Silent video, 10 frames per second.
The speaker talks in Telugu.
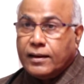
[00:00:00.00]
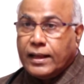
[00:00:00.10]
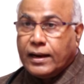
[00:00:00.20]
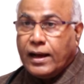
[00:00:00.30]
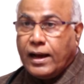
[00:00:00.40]

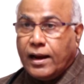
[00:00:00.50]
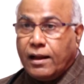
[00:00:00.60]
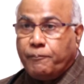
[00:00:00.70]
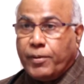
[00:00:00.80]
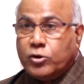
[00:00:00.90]
నరాల
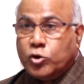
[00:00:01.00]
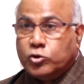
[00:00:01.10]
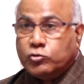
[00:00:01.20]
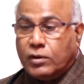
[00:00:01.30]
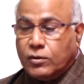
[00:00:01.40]

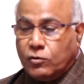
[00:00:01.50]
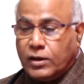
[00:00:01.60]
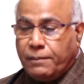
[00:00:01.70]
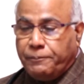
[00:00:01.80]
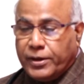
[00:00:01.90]
పటుత్వం
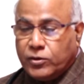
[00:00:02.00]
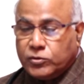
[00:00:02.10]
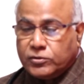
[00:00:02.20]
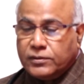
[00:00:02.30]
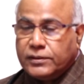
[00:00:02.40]
కూడా
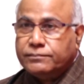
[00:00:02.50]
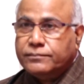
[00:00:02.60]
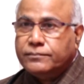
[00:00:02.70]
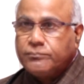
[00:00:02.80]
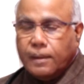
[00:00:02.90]
పెరుగుతుంది
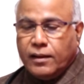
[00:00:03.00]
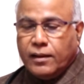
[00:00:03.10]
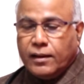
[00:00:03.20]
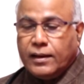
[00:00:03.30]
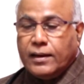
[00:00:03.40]

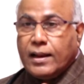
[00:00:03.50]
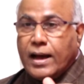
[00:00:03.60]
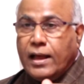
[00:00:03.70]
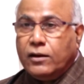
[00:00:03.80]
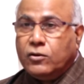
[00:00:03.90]
ఇక
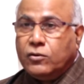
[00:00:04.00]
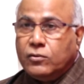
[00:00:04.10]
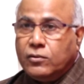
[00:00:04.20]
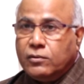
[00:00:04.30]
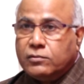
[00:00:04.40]
నాలుగు
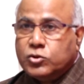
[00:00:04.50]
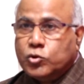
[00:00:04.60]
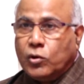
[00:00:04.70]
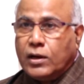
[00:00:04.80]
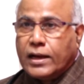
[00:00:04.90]

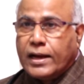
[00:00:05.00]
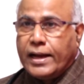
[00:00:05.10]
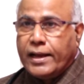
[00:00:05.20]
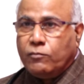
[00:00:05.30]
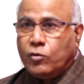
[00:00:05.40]

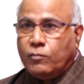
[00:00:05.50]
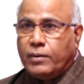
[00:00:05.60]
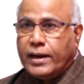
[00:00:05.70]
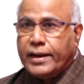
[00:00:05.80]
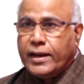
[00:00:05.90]
స్థూలకాయము
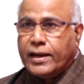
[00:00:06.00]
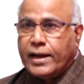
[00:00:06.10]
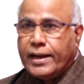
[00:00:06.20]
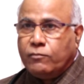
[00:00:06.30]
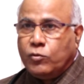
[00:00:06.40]

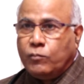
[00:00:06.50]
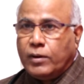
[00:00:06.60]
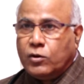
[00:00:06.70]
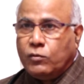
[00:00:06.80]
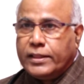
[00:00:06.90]
భారీకాయము
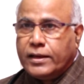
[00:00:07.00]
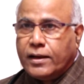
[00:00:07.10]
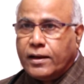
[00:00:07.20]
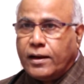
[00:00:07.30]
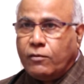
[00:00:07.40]
బరువు
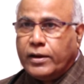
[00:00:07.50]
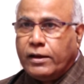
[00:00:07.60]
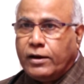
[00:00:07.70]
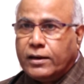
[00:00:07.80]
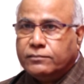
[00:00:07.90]
అధికంగా
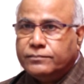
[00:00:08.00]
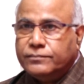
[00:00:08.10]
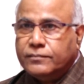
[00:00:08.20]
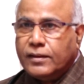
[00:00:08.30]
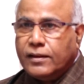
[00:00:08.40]
ఉండేవారు
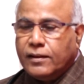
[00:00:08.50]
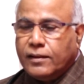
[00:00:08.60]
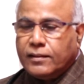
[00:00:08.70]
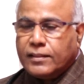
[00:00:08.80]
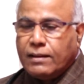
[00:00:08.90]

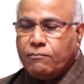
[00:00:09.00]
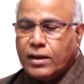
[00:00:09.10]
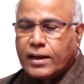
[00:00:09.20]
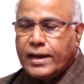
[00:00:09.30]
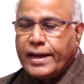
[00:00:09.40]

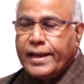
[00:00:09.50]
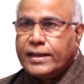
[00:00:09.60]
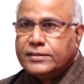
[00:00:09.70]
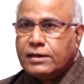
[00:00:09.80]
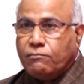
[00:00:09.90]
తమ్మకాయ
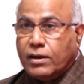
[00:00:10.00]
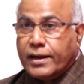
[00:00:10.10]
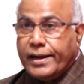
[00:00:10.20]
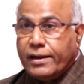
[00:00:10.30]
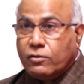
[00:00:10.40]

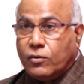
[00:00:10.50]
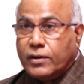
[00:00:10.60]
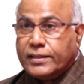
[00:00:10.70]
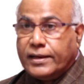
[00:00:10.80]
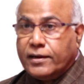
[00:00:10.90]
చెమ్మకాయ కూర
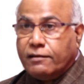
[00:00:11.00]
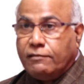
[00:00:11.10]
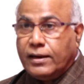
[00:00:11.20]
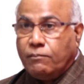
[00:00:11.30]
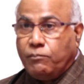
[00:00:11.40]
తినటం
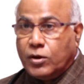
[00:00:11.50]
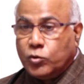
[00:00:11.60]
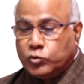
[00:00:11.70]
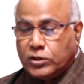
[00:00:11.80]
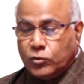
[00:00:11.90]
వల్ల
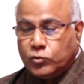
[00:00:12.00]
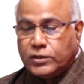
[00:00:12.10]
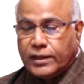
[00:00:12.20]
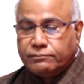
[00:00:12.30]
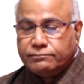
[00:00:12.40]
బరువు
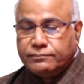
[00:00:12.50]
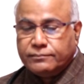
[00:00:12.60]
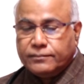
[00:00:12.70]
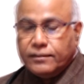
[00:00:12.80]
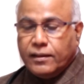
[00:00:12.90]
తగ్గుతారు
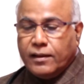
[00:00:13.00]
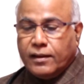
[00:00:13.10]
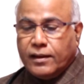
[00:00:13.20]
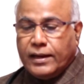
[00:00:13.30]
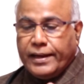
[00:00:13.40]

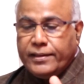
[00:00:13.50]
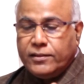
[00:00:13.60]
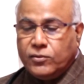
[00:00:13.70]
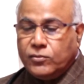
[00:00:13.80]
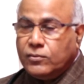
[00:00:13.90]
ఐదు